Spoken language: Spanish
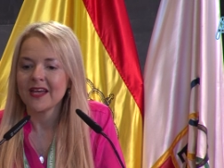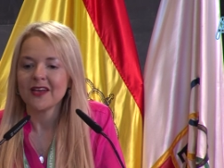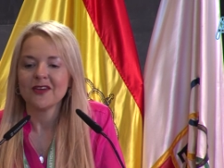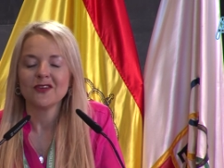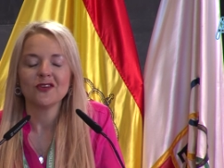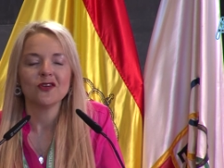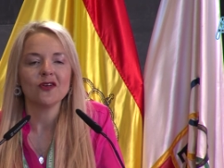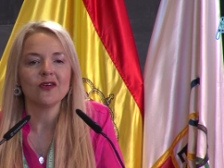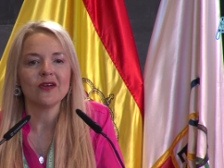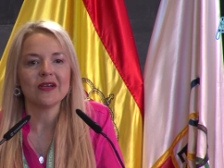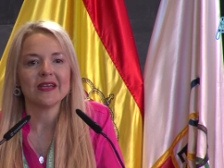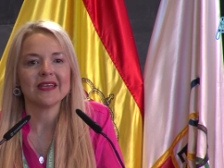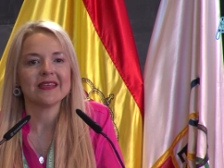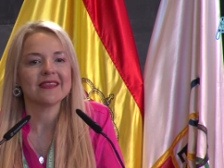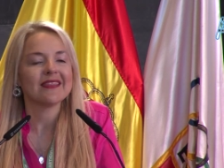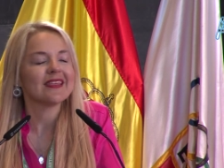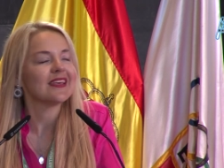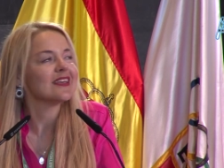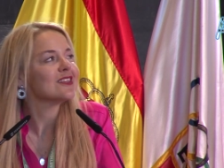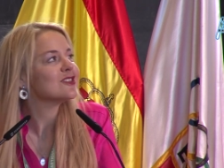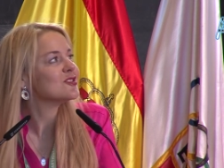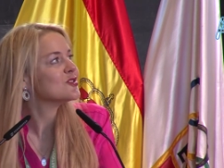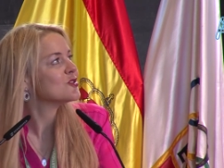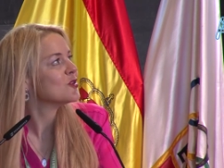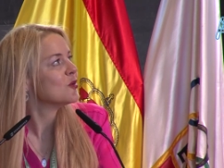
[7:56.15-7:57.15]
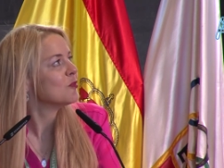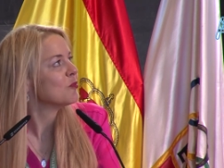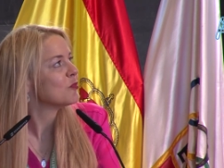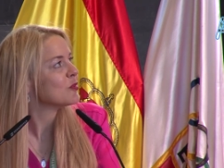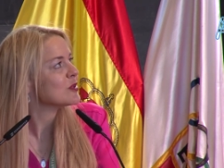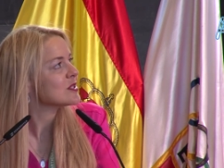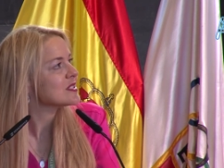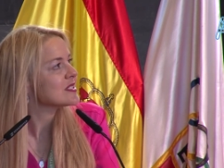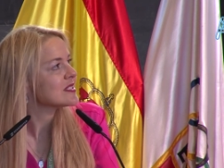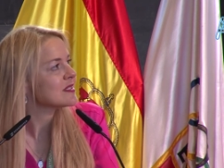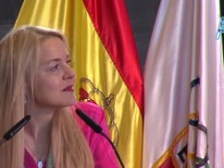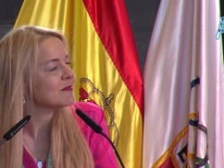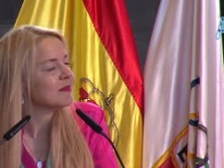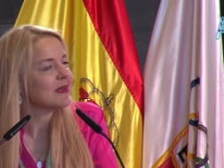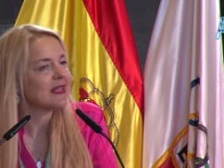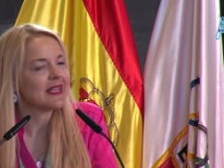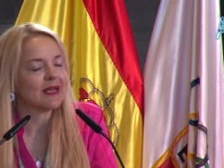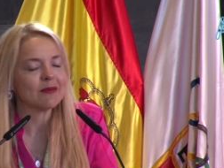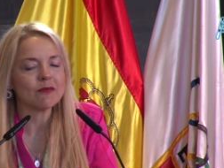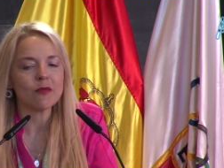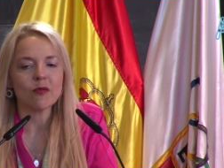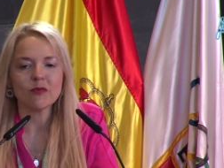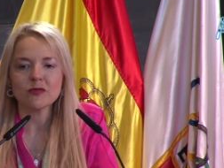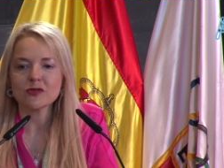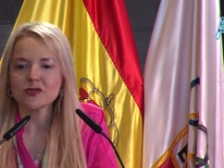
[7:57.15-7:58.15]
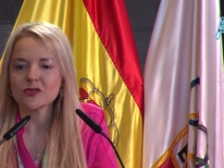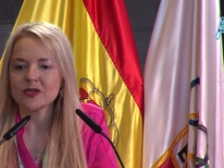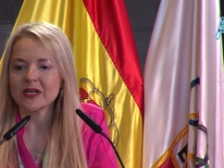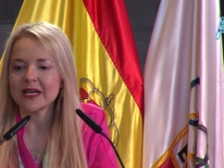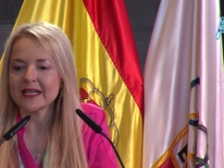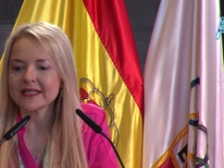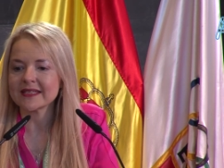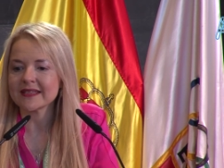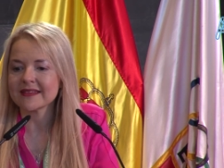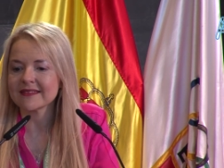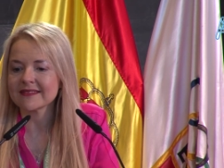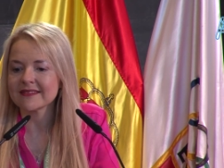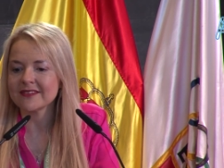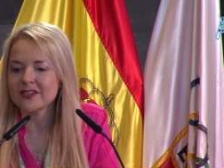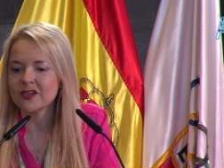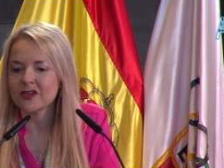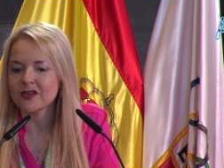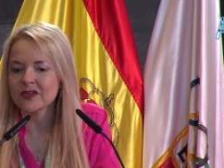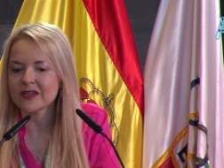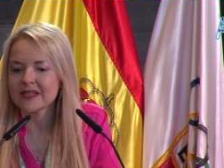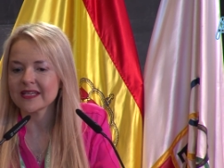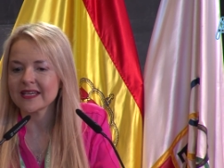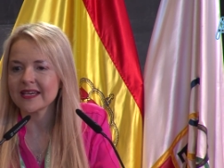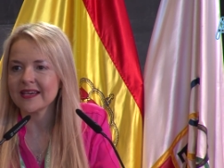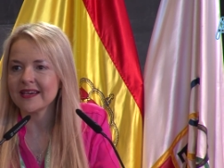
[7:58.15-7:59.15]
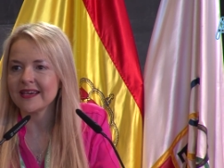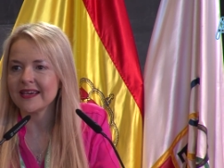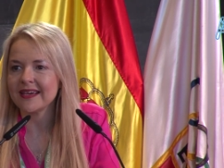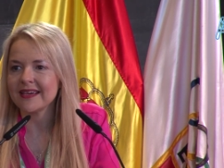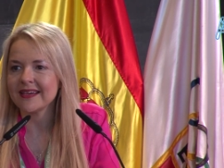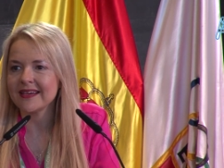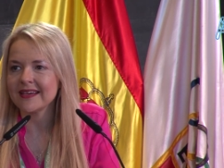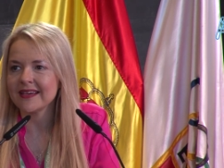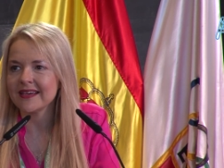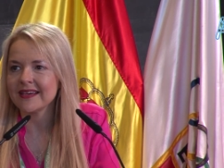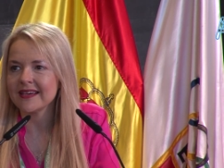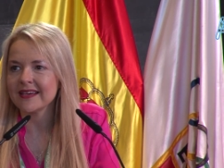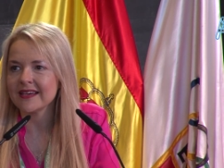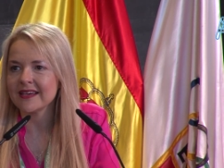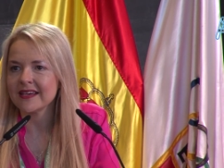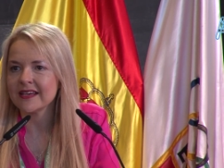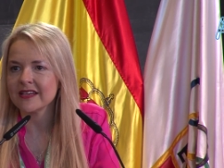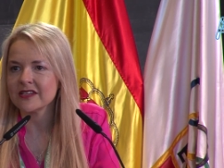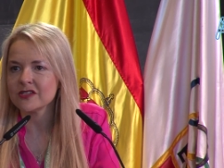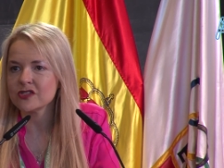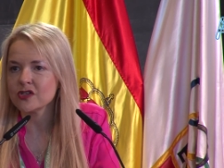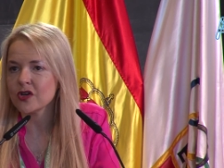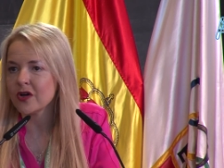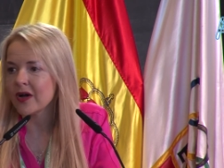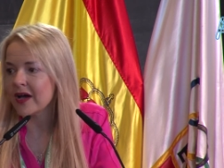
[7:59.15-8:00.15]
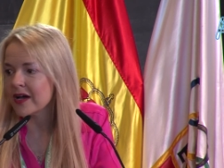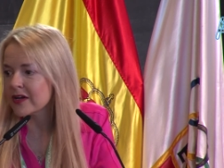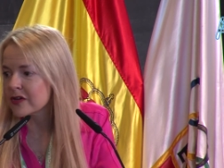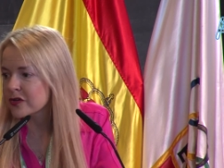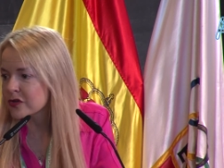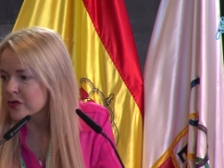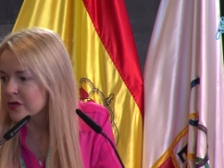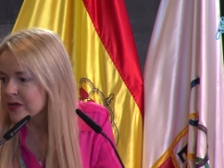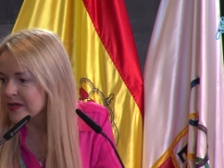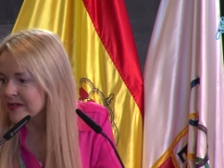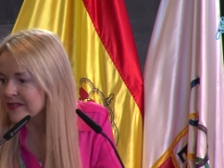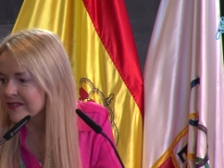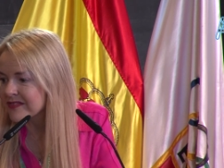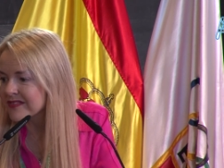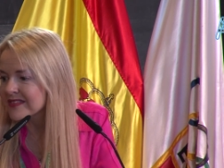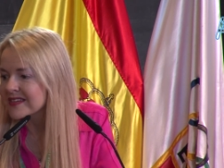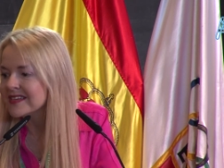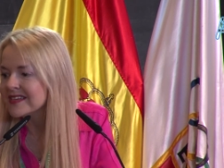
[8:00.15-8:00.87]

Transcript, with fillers: ¿no? Y de hecho, pues me llamó mucho la atención que eh, Johan Cruyff,